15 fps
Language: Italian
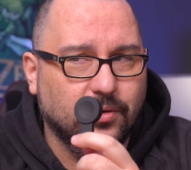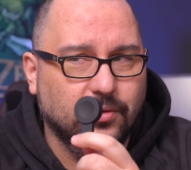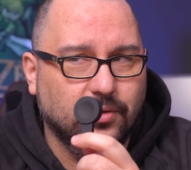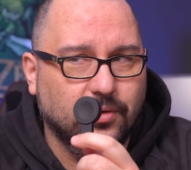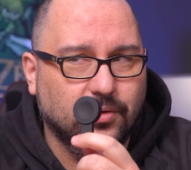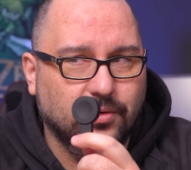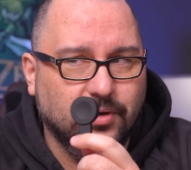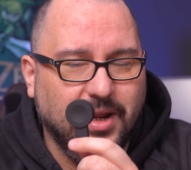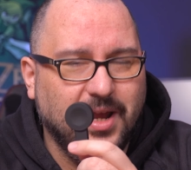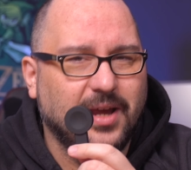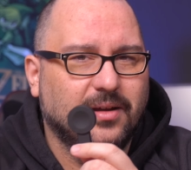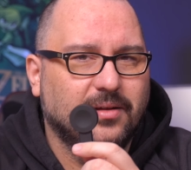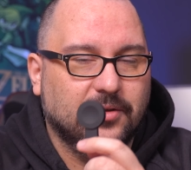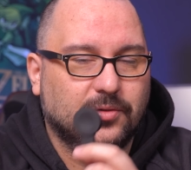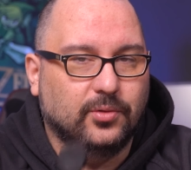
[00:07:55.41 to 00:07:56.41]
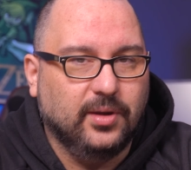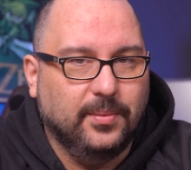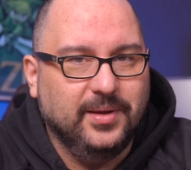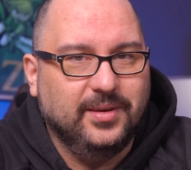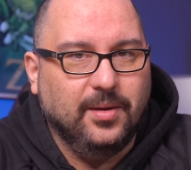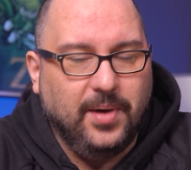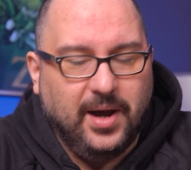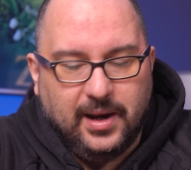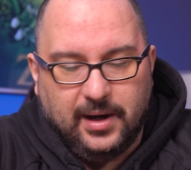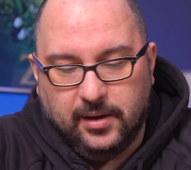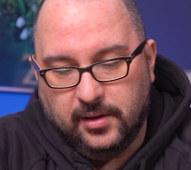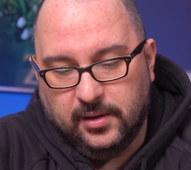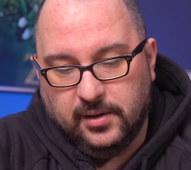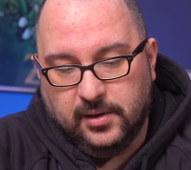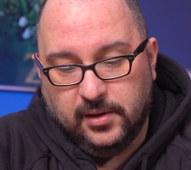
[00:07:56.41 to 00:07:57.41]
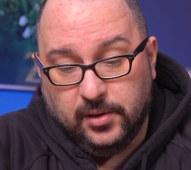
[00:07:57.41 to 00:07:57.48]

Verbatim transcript: non è assolutamente male.